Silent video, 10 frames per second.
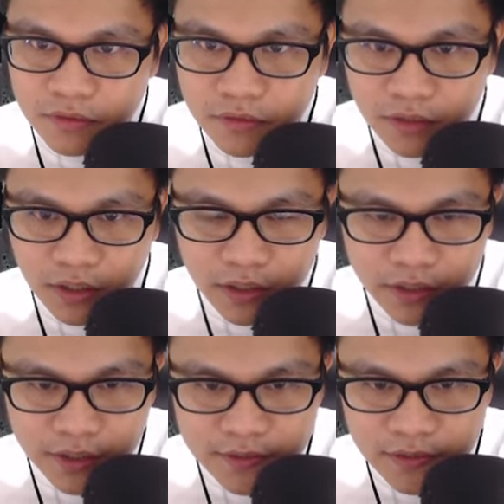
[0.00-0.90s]
Uh,
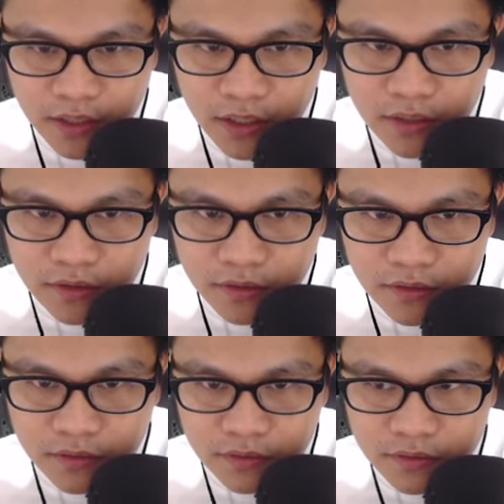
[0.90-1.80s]
reset.
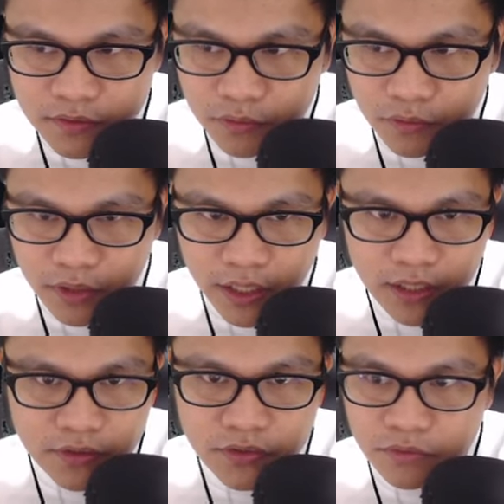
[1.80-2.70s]
So,
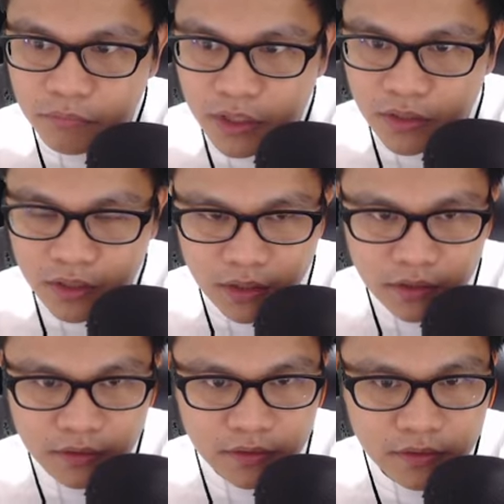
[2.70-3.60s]
green should be
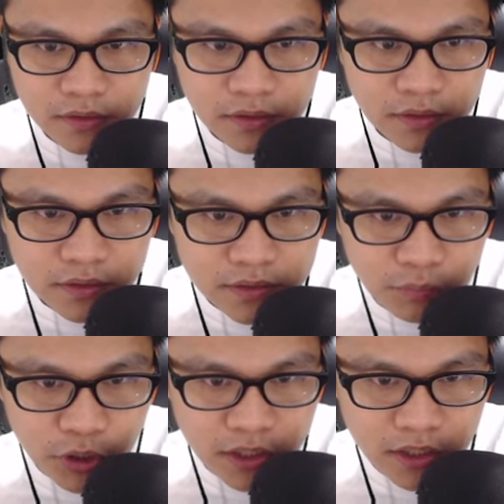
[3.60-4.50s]
here.
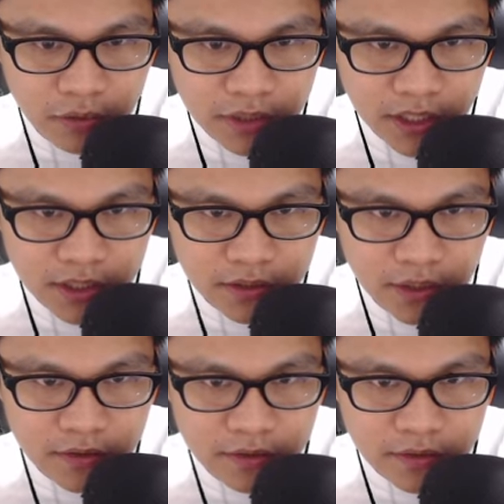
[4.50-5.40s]
So, pwede gawin
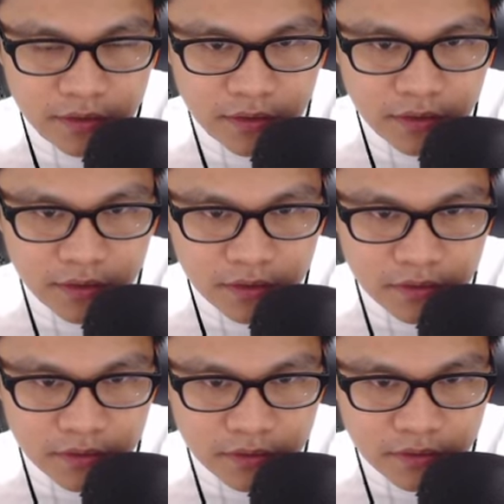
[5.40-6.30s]
natin
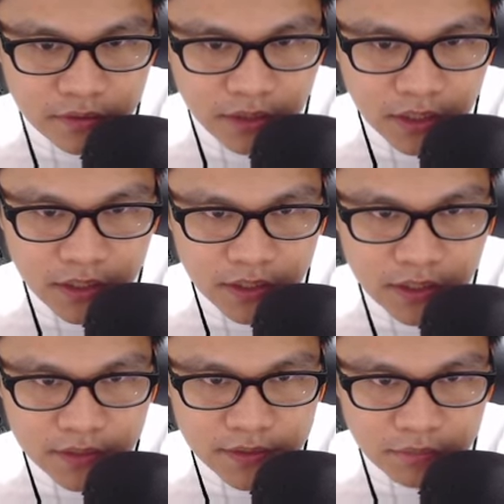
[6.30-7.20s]

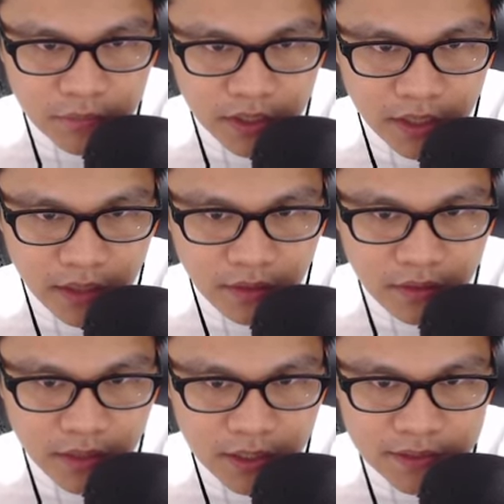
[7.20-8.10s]
is something like
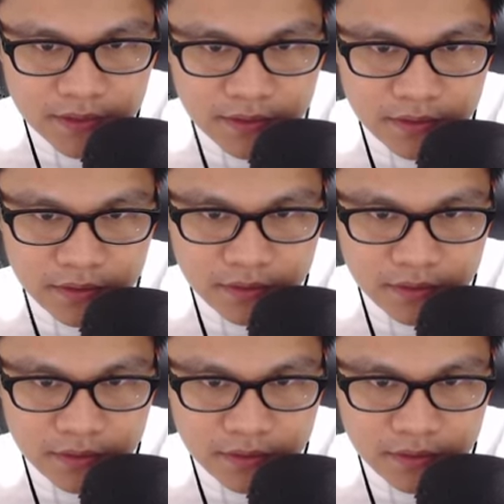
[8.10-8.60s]
this.